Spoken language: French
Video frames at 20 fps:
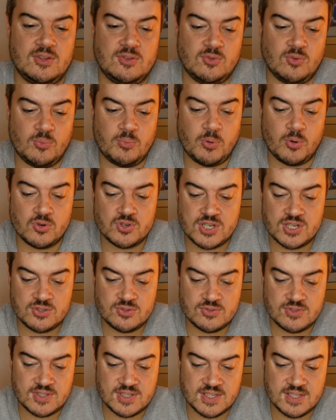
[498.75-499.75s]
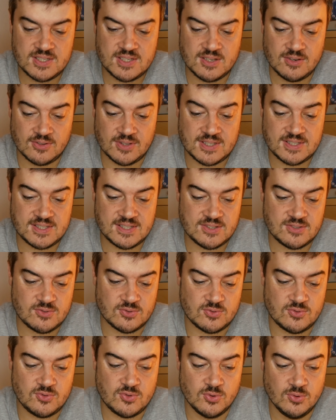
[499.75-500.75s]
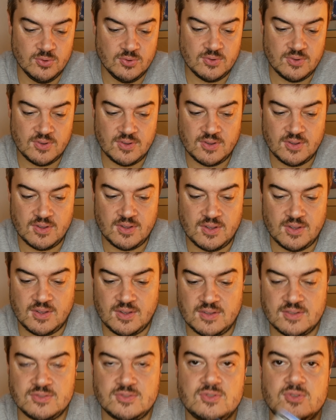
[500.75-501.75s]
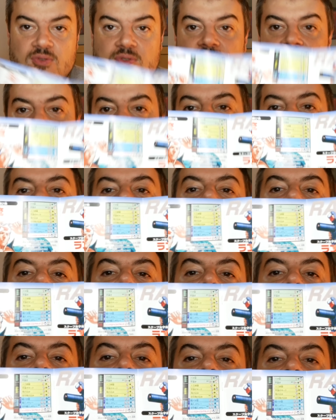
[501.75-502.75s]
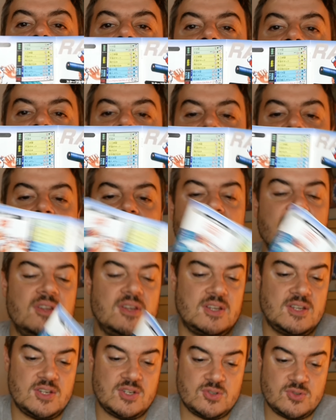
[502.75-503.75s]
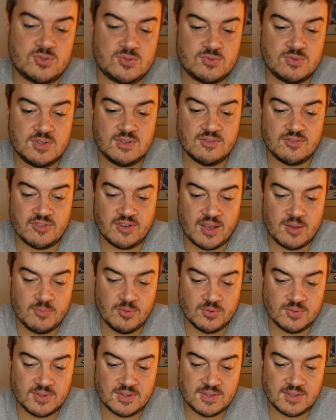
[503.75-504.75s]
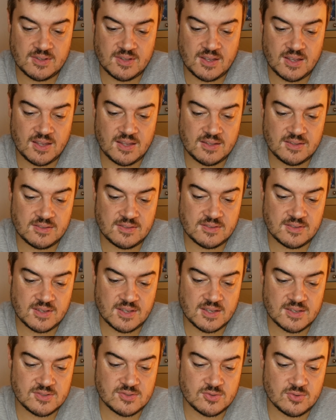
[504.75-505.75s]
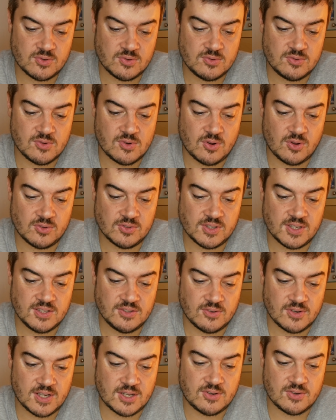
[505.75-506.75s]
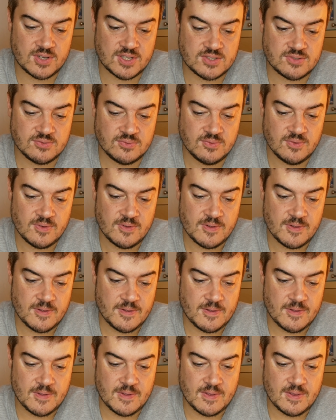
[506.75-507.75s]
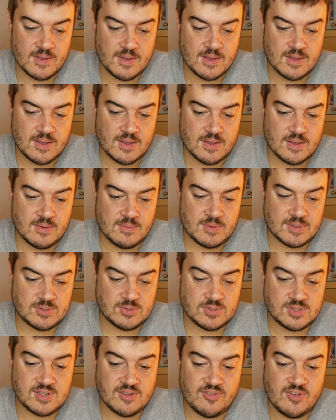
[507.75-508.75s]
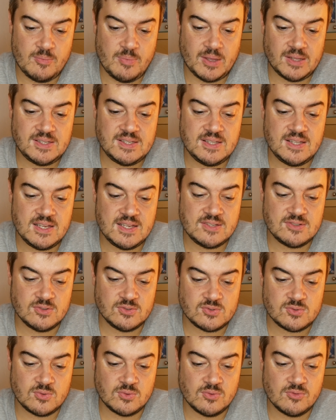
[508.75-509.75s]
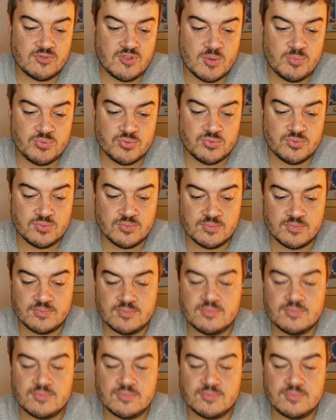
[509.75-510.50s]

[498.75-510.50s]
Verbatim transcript: Donc projet justice, il en existe deux. Celui-ci, c'est le deuxième épisode et je suis vraiment très très heureux de le rentrer dans la collection parce que ça fait partie des licences qu'on ne voit plus.